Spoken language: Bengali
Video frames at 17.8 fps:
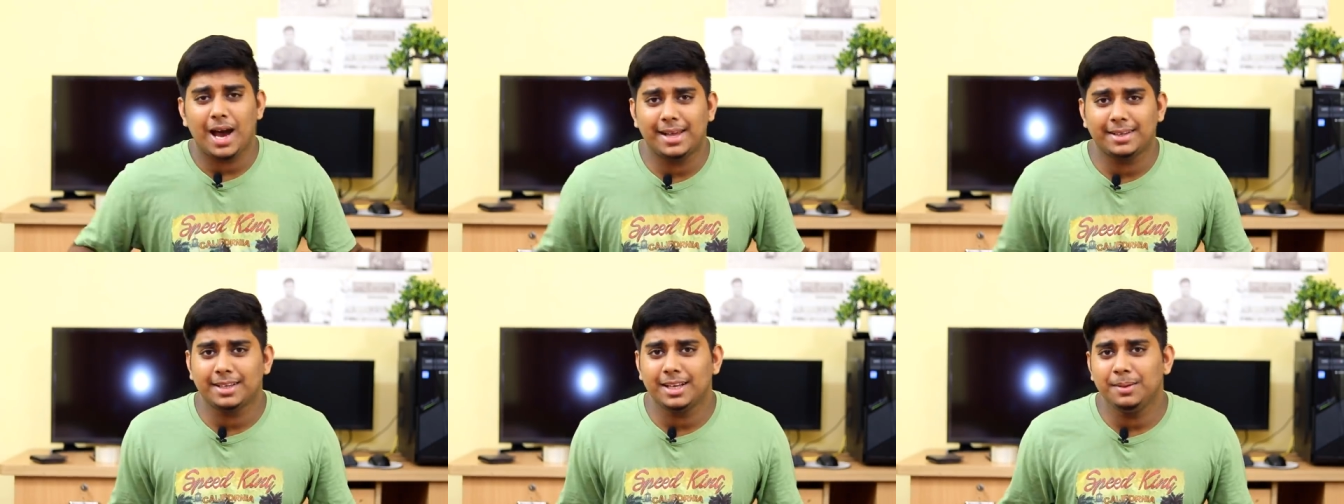
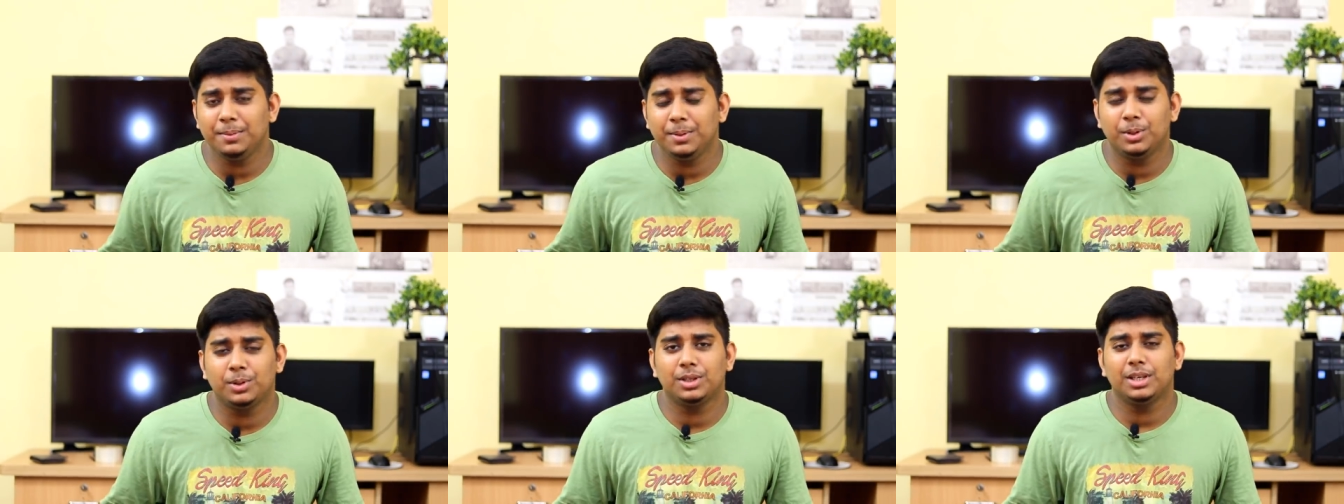আজকের
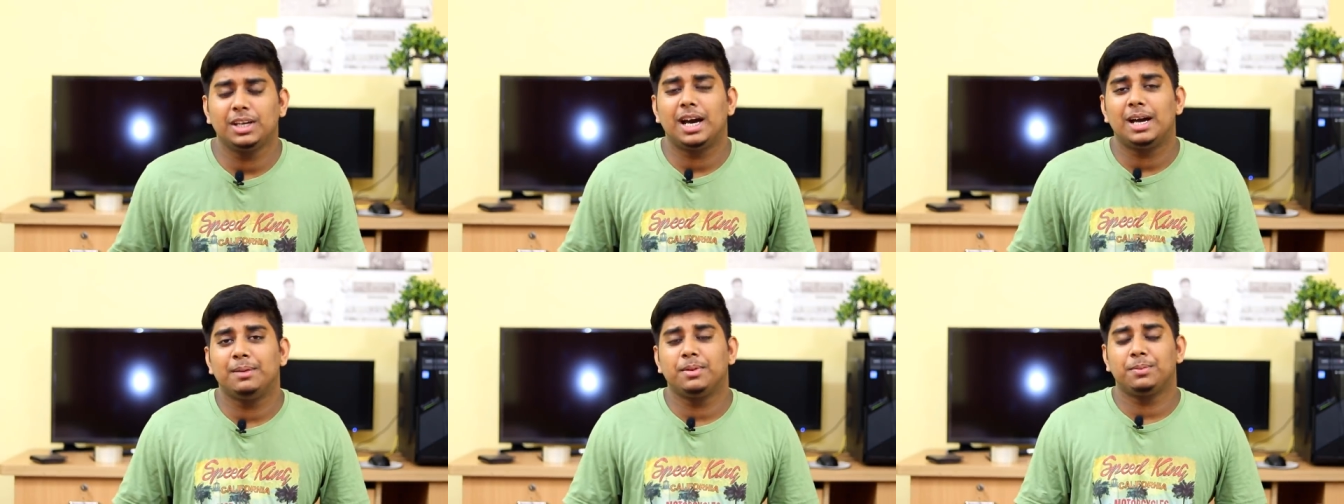এই
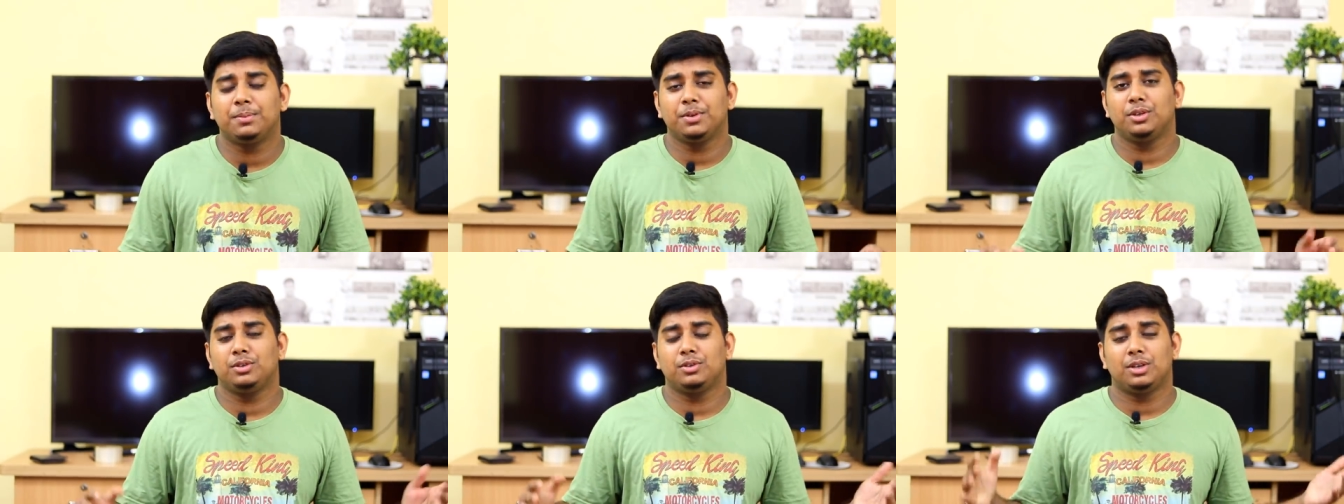ভিডিওতে আমি
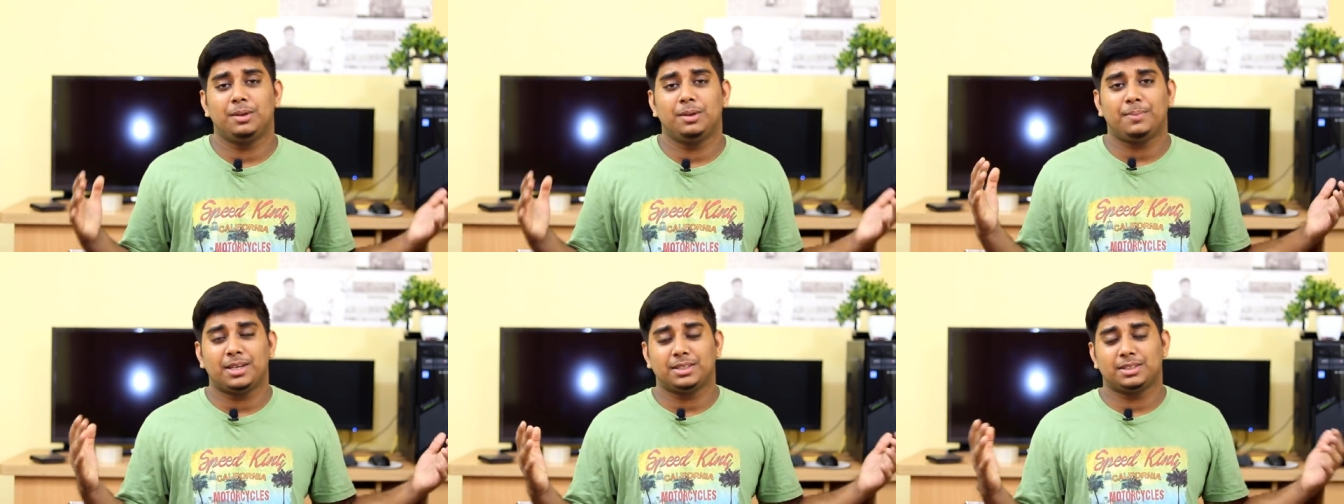আপনাদের
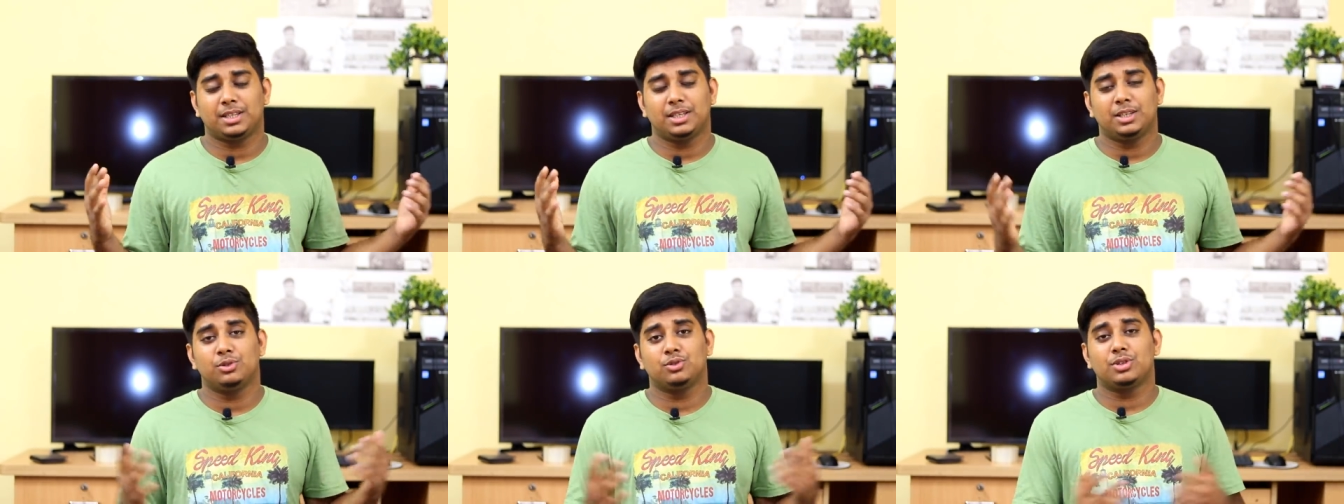টোটাল
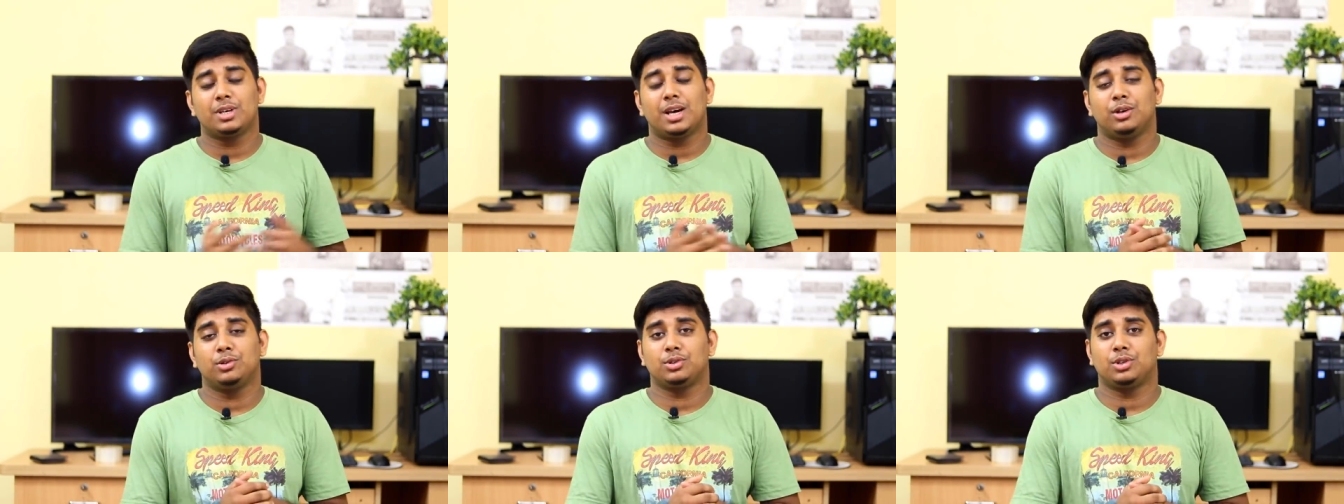পাঁচটা নিউজ
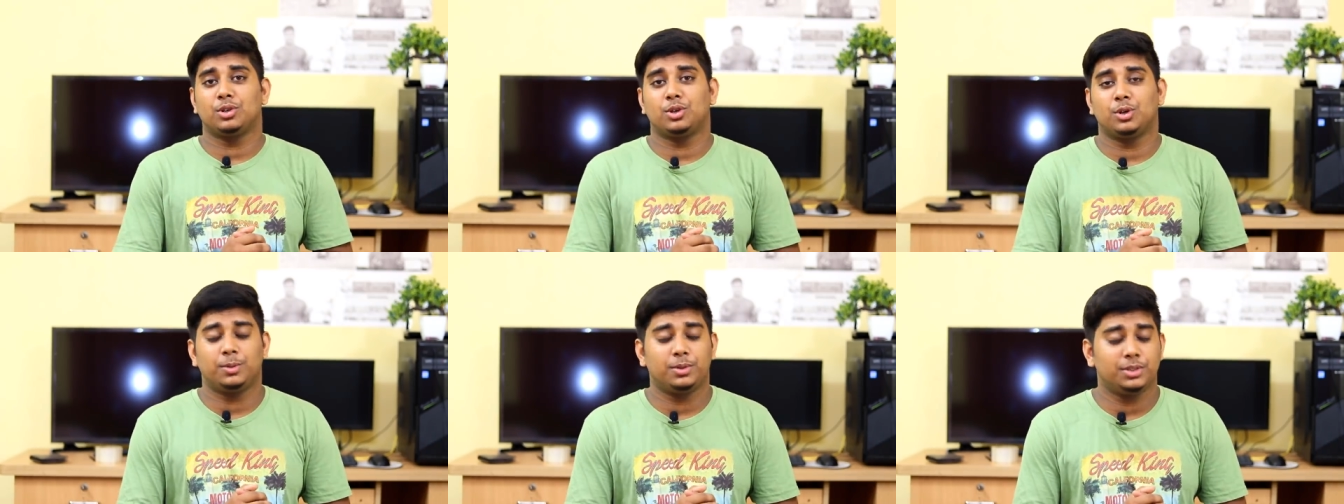নিয়ে
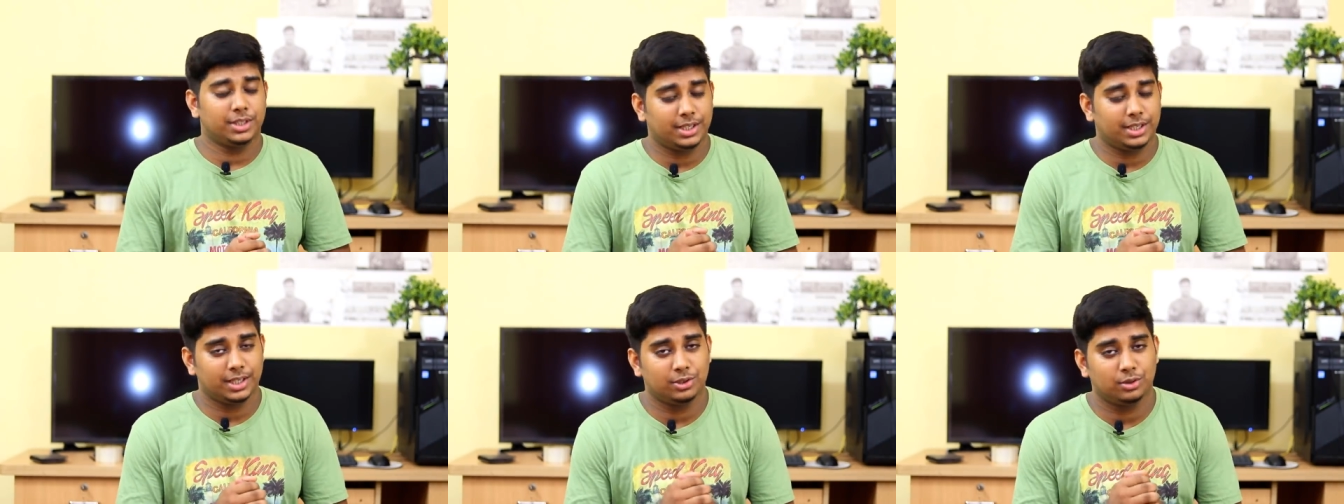আলোচনা করব
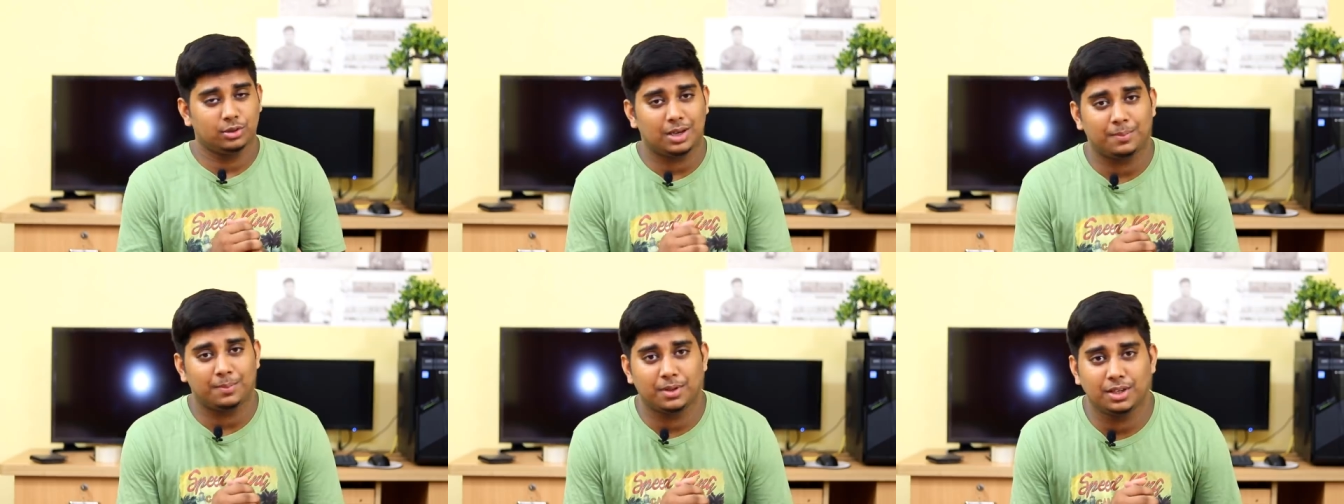যেটা
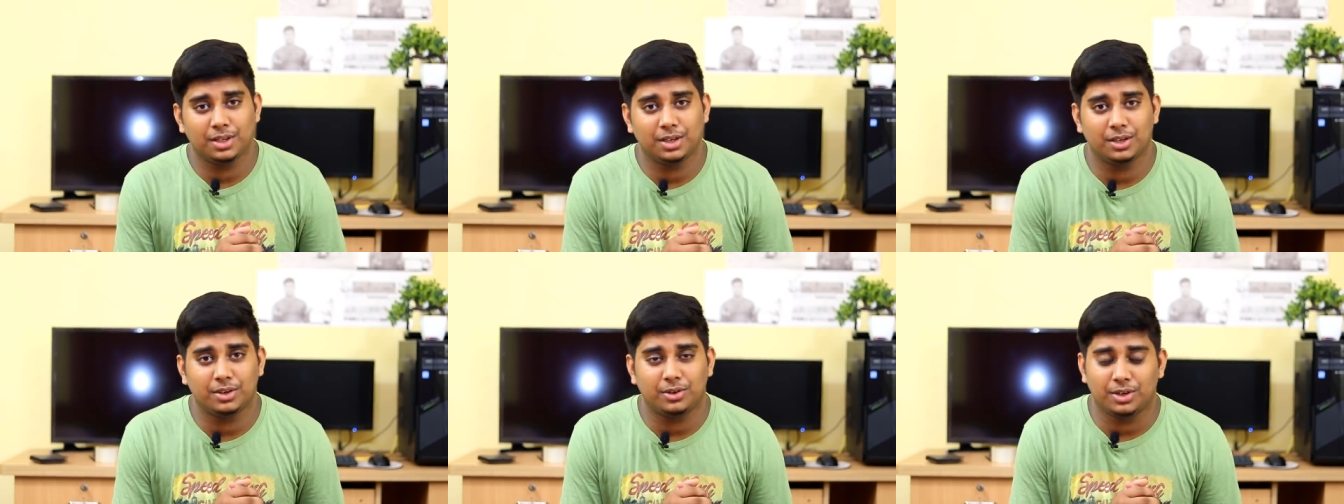কিন্তু
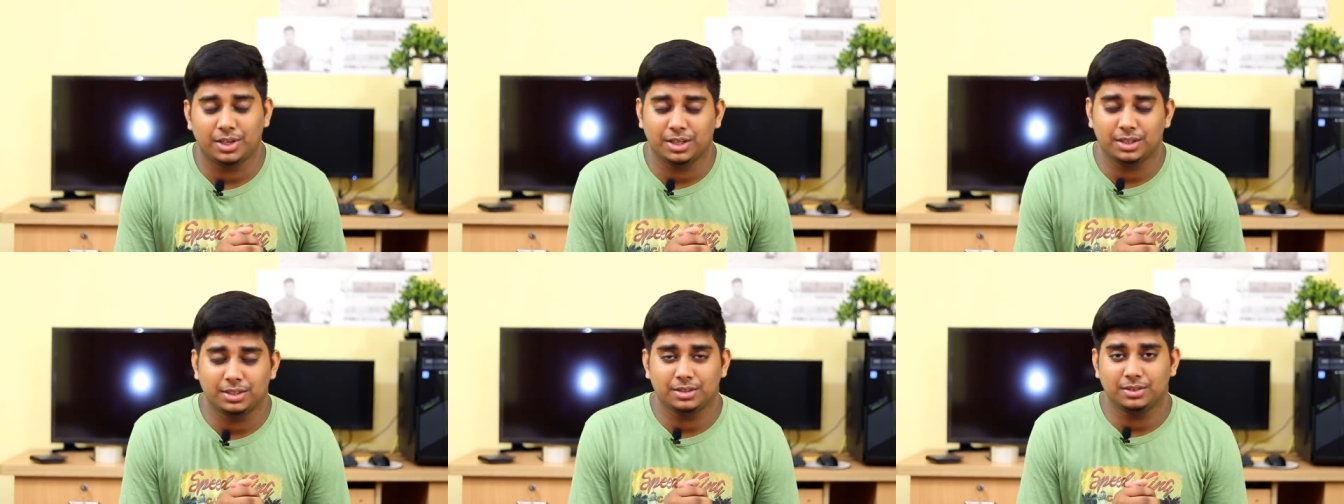আপনাদের
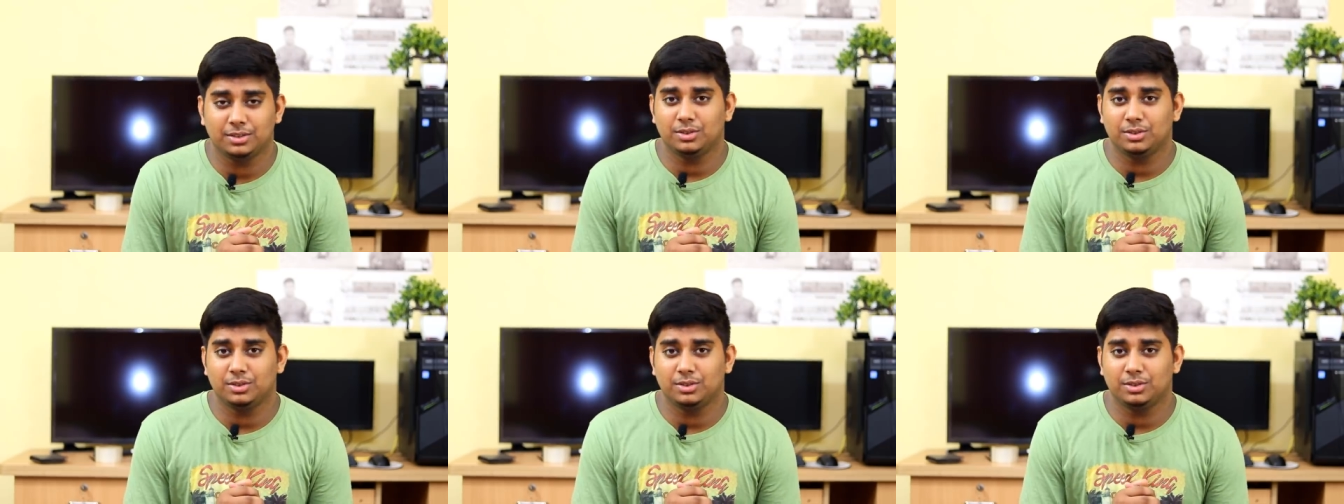অনেক